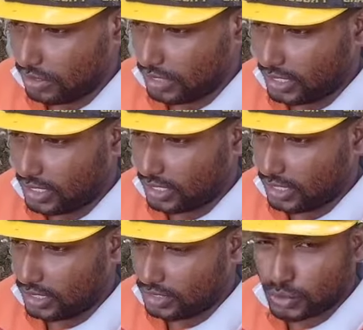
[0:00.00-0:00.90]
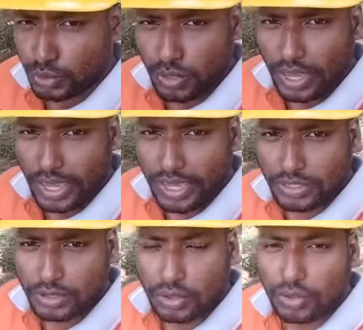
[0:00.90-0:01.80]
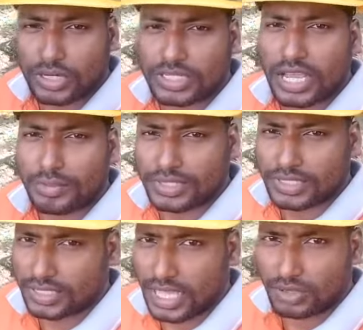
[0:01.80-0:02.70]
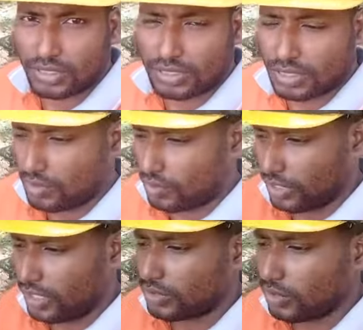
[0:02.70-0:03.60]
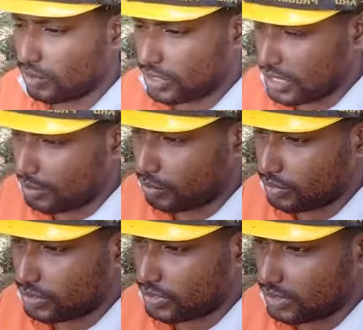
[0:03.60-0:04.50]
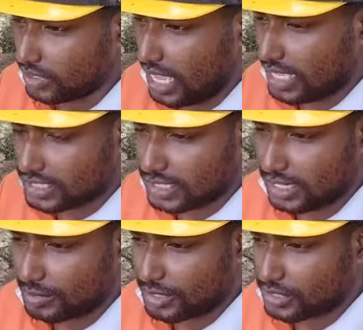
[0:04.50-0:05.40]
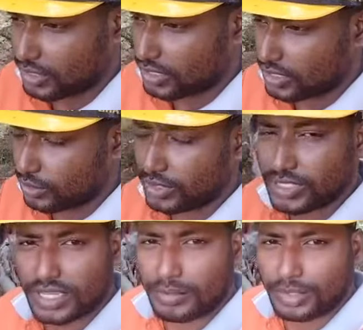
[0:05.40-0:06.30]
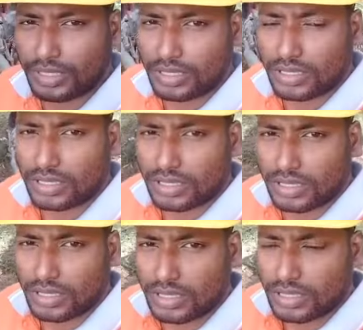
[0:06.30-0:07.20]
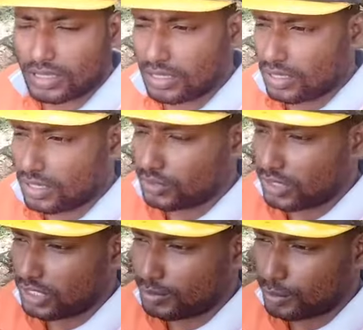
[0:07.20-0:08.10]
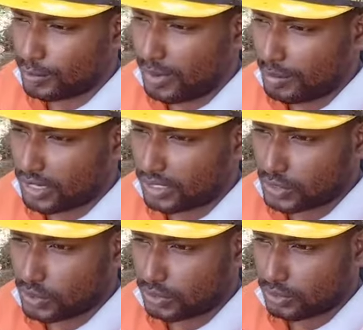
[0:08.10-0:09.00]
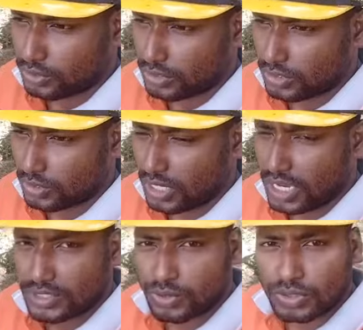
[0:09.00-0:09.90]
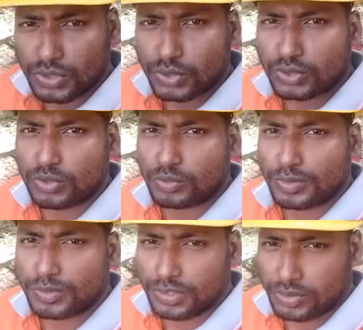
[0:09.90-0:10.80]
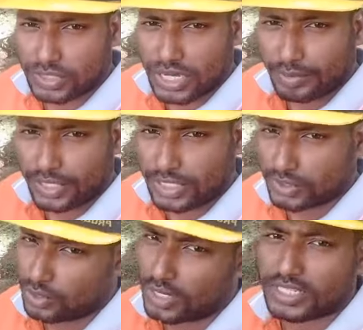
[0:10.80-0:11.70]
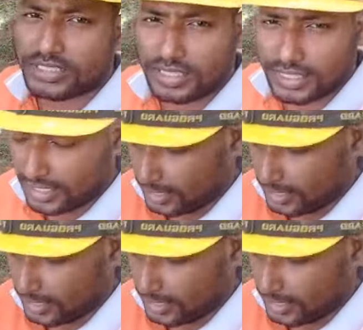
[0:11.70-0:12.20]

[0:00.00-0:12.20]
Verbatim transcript: এখানে যে শুধু এক ধরনের সাপ আছে তা না অনেক ধরনের সাপ রয়েছে আজকে আমার সঙ্গে যেটা হয়েছে আমি আসলে কি বলবো পাম বাগানের সতর্কতার সঙ্গে কাজ করা সত্ত্বেও বিপদ যখন সামনে আসে তখন আসতেই থাকে